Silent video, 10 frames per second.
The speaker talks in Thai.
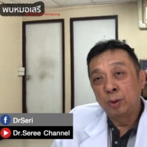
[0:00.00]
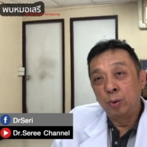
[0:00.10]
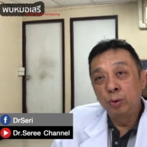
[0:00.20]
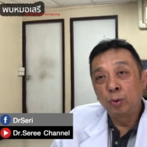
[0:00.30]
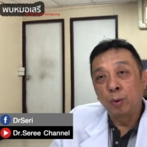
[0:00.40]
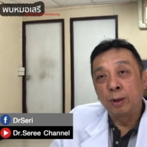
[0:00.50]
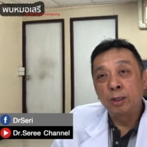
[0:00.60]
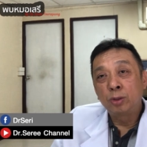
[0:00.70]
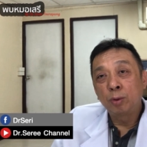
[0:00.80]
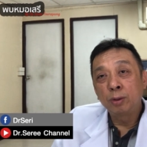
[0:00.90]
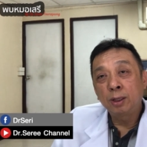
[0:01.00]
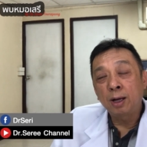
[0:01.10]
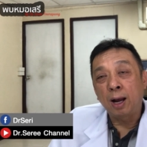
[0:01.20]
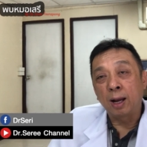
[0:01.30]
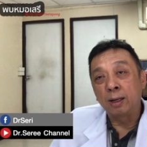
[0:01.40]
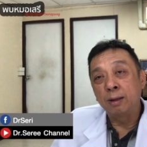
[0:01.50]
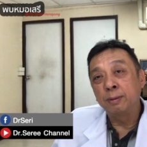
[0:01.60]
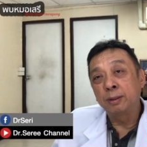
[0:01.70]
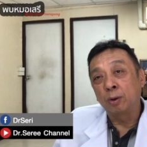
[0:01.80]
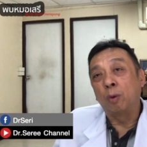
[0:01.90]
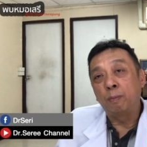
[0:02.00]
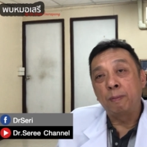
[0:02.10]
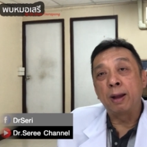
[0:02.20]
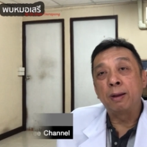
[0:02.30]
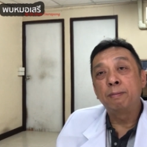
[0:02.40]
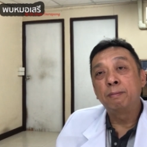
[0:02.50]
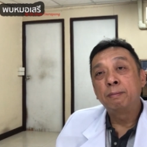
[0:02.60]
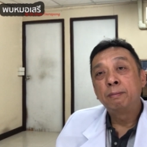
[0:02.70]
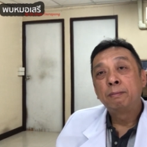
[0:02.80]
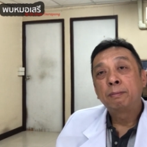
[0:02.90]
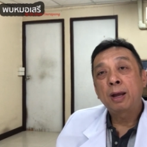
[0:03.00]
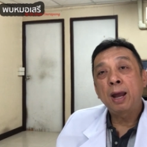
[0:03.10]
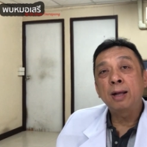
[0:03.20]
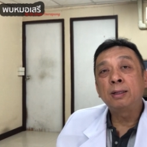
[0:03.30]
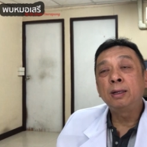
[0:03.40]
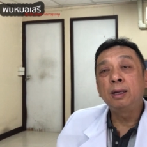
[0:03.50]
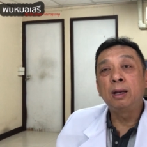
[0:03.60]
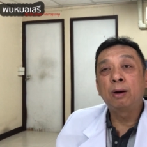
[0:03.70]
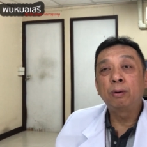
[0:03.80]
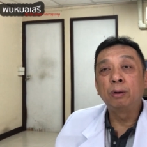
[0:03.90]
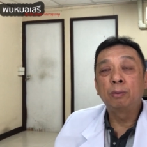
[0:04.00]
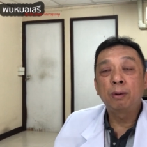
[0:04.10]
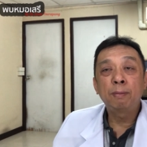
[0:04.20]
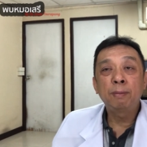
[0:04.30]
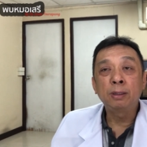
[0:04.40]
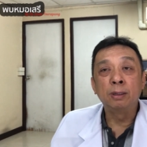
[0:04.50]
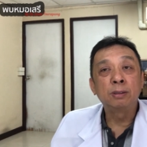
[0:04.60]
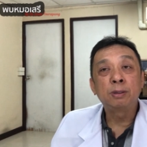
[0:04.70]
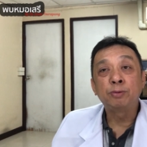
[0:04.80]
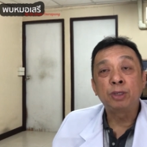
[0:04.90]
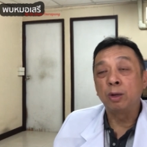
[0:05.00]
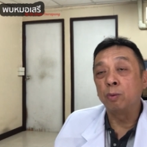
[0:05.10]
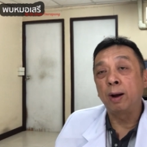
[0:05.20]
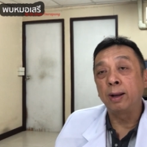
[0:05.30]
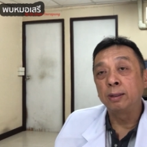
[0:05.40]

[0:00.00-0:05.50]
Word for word: คุณตรวจในช่วงที่ไข่เนี่ยมันตกไปแค่ทิศเดียวหรือว่าไม่ถึง 14 วัน